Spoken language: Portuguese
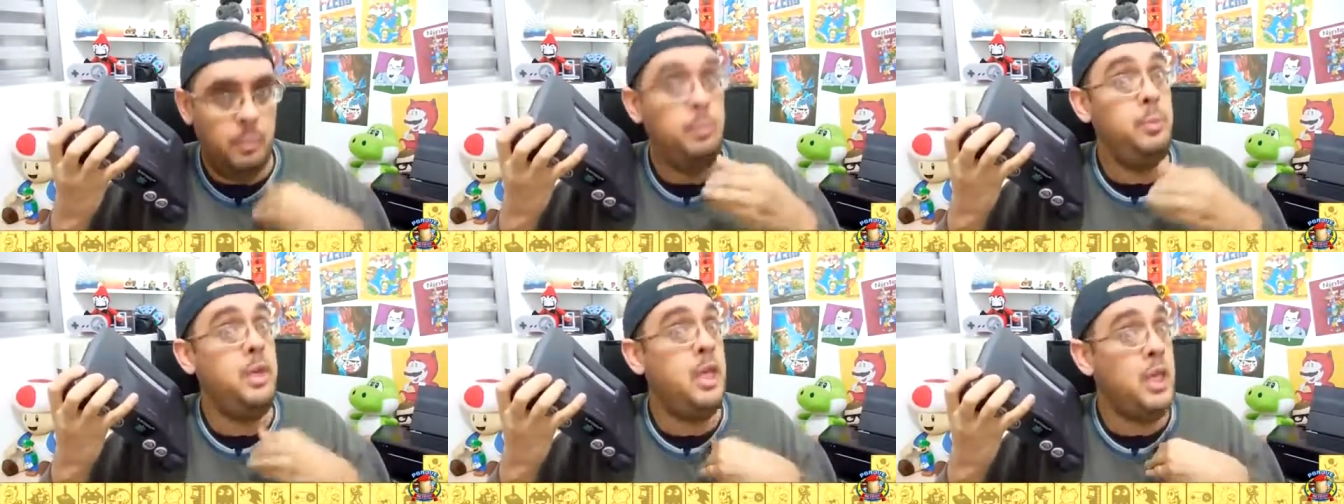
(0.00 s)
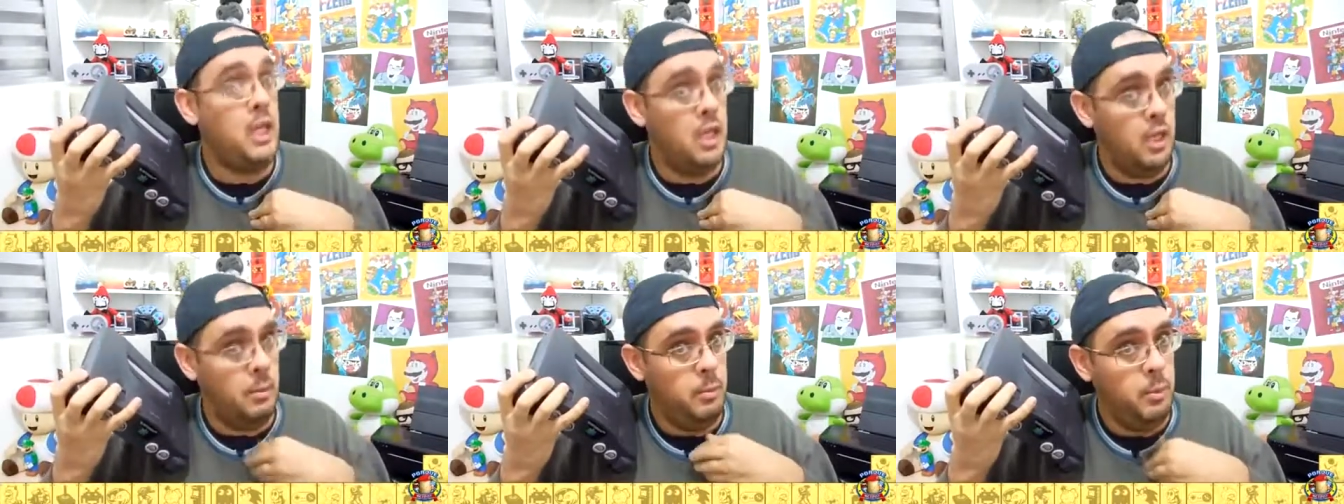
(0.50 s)

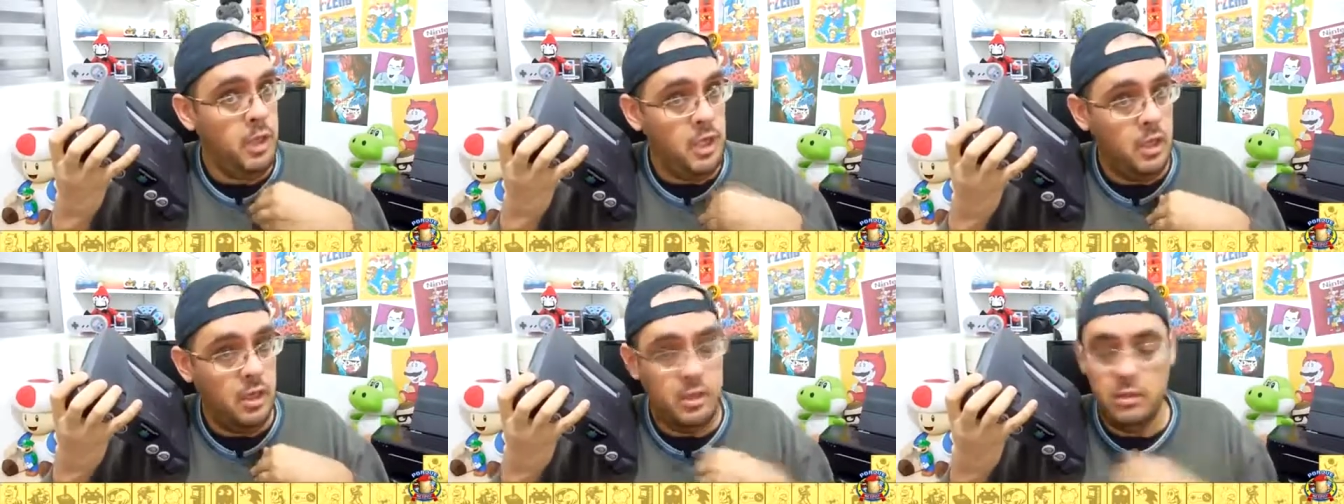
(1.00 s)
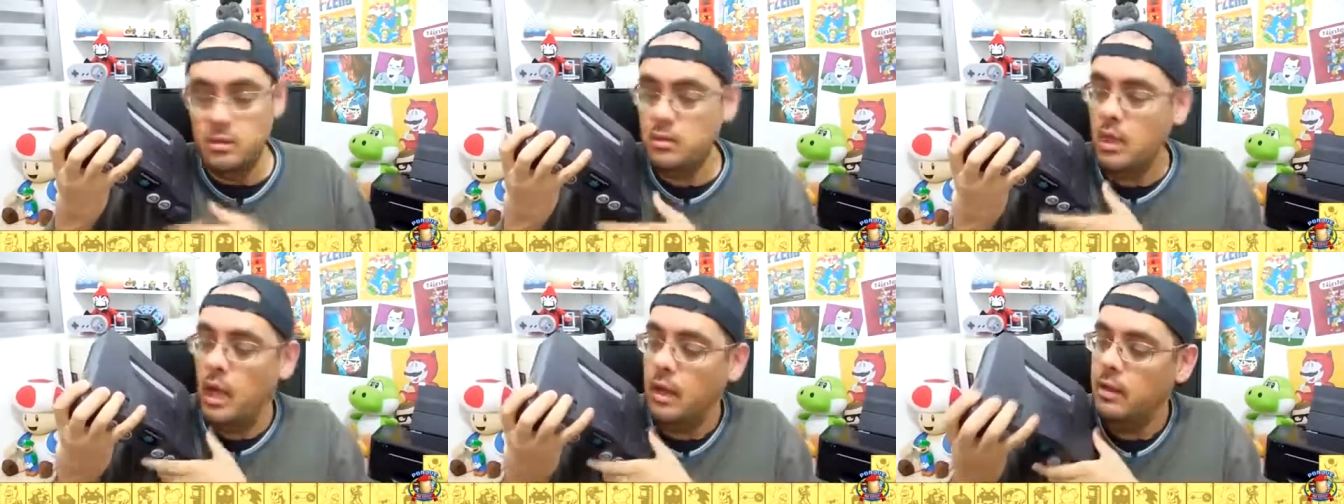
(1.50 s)
minha, minha,
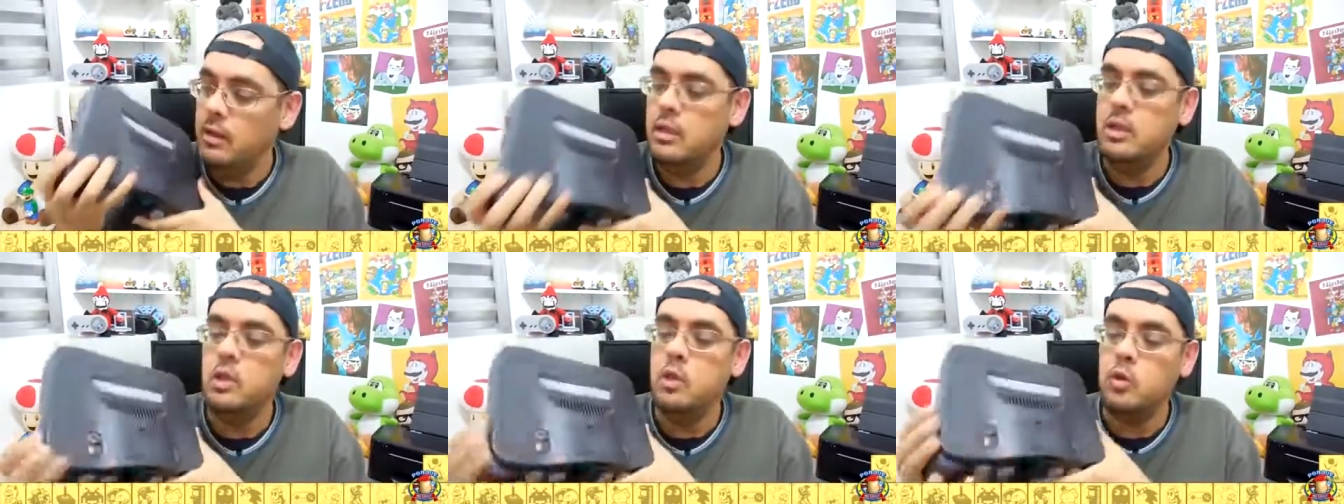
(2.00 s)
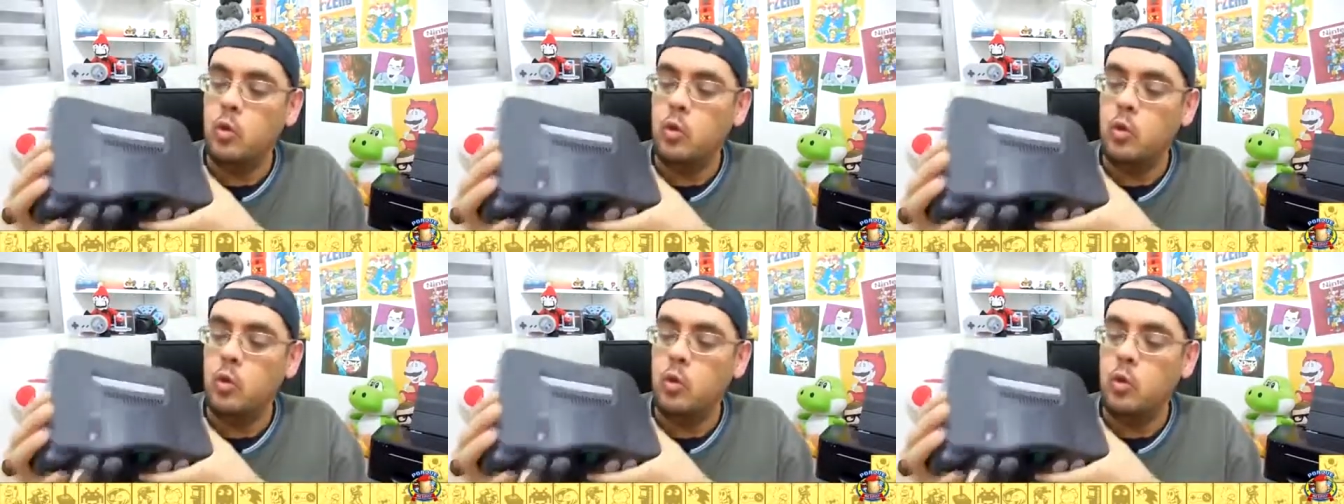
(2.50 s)
tá?